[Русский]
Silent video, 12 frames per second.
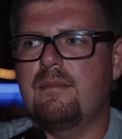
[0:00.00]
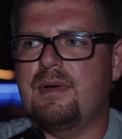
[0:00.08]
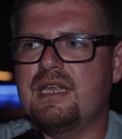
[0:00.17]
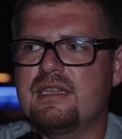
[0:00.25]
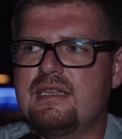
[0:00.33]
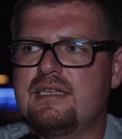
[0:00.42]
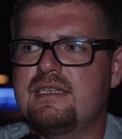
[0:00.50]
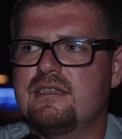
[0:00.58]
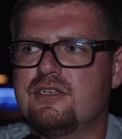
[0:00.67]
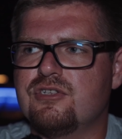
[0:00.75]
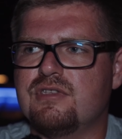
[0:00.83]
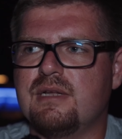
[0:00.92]
Понятное
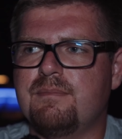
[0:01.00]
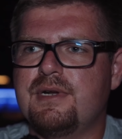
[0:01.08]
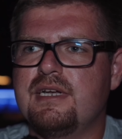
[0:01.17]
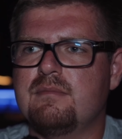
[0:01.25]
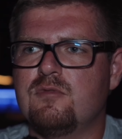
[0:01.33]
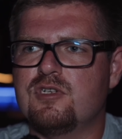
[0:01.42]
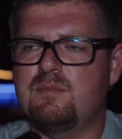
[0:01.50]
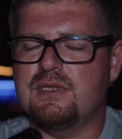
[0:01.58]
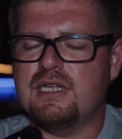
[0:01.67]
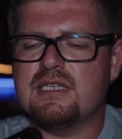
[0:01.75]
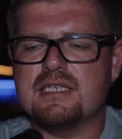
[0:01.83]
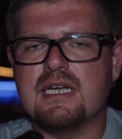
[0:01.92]
дело, что там проект может
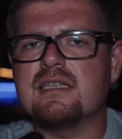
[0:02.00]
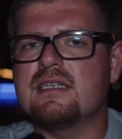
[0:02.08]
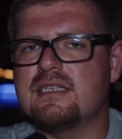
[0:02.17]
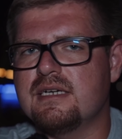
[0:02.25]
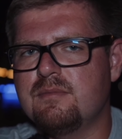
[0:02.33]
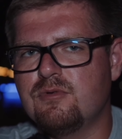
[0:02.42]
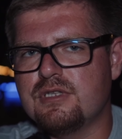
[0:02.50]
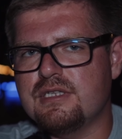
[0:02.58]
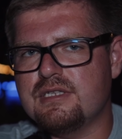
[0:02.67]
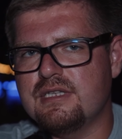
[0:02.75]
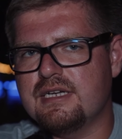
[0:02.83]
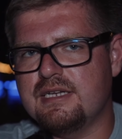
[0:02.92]
пытаться как-то
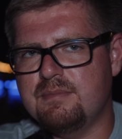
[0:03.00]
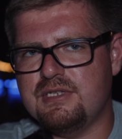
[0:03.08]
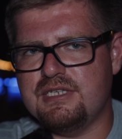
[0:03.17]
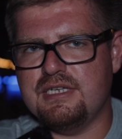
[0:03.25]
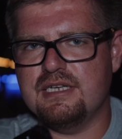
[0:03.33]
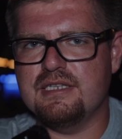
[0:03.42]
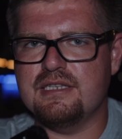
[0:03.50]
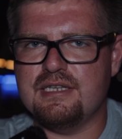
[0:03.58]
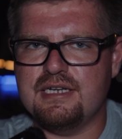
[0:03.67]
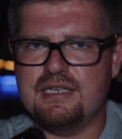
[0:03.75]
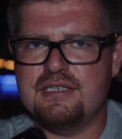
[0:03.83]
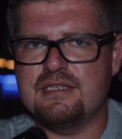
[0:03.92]
заработать на крипте, на
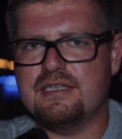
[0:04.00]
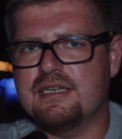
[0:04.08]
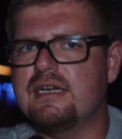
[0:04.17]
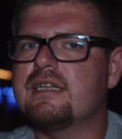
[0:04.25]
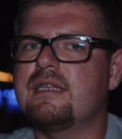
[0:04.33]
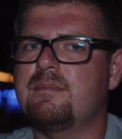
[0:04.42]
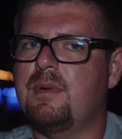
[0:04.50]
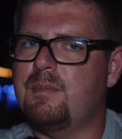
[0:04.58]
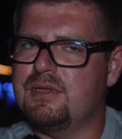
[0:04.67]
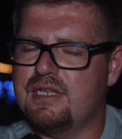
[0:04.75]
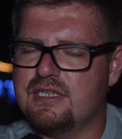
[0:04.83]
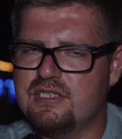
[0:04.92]
трейдинге, как-то
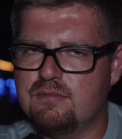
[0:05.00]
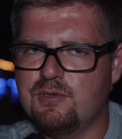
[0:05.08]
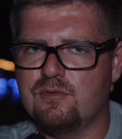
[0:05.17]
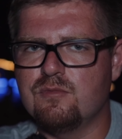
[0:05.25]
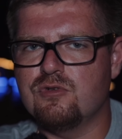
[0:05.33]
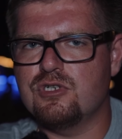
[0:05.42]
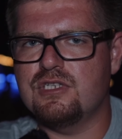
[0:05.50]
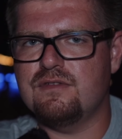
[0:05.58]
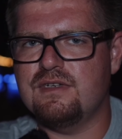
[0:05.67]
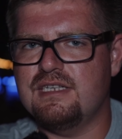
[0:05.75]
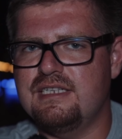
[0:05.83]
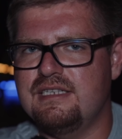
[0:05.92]
попытаться приумножить
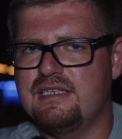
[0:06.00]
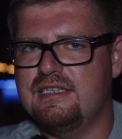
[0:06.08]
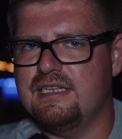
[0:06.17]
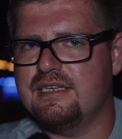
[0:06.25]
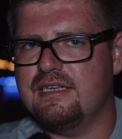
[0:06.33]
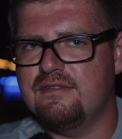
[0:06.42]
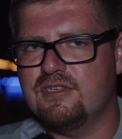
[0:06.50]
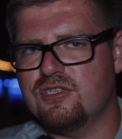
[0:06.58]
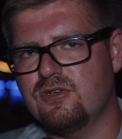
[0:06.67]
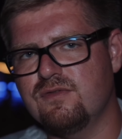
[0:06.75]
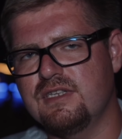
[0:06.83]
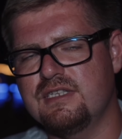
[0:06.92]
свои деньги
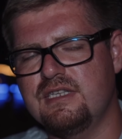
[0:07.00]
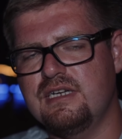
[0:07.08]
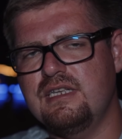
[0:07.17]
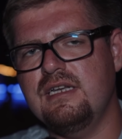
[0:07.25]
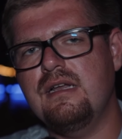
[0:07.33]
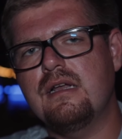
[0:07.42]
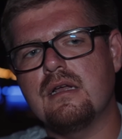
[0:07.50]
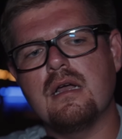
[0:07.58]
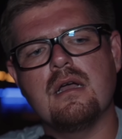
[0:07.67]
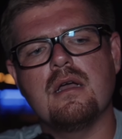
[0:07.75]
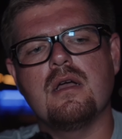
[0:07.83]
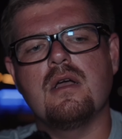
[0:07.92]
инвесторов на стороне,
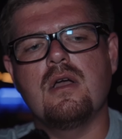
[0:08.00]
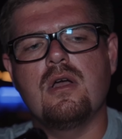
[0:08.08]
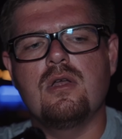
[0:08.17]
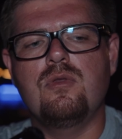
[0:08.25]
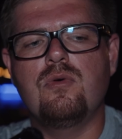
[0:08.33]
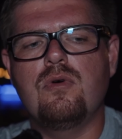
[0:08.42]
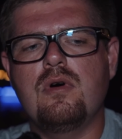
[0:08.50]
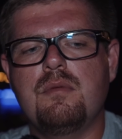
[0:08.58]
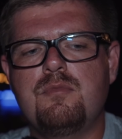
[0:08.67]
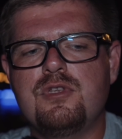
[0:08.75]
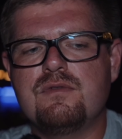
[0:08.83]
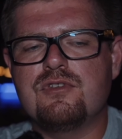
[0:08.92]
но
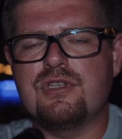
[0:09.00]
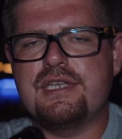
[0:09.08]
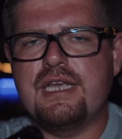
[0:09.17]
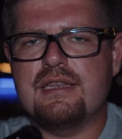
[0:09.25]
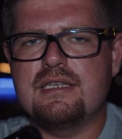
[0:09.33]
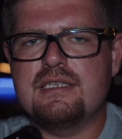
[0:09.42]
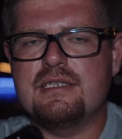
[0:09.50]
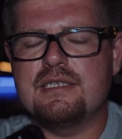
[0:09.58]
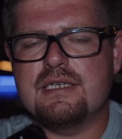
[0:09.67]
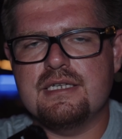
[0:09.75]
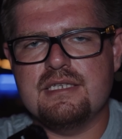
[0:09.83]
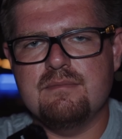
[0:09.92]
будем все-таки
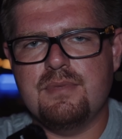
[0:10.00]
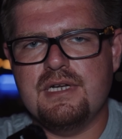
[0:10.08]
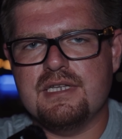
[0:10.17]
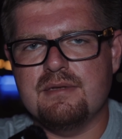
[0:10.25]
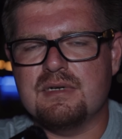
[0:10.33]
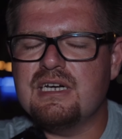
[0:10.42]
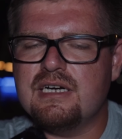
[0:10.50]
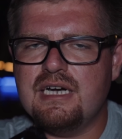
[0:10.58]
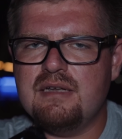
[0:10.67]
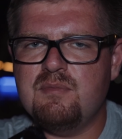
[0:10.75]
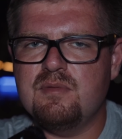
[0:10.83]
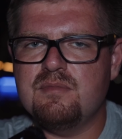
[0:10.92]
относиться к этим проектам как
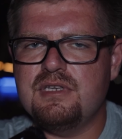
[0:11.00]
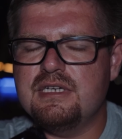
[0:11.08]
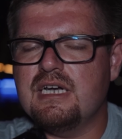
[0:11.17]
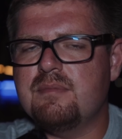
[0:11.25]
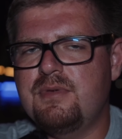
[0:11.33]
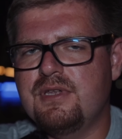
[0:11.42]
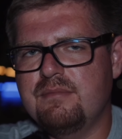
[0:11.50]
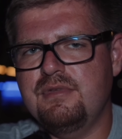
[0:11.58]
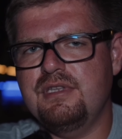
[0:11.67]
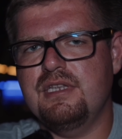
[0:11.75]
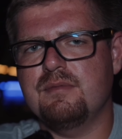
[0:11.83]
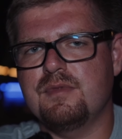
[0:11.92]
хайпам и как
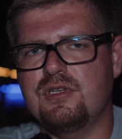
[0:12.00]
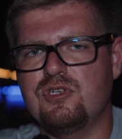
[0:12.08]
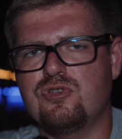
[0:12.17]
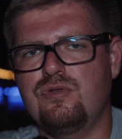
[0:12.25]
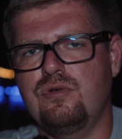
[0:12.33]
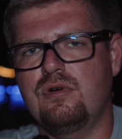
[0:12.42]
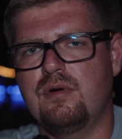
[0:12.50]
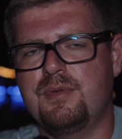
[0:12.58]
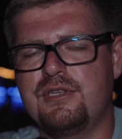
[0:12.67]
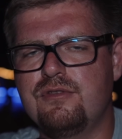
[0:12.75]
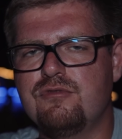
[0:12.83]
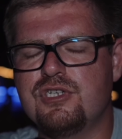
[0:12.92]
пирамидам, и что
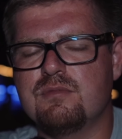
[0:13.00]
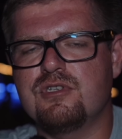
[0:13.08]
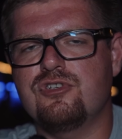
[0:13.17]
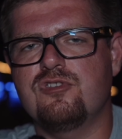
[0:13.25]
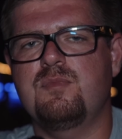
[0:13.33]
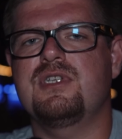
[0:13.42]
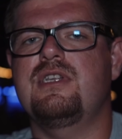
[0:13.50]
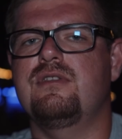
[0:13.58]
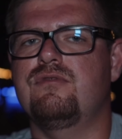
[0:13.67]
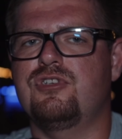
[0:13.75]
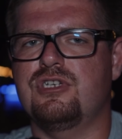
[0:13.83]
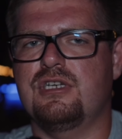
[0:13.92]
предыдущим за счет
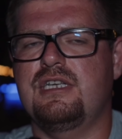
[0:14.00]
последующих.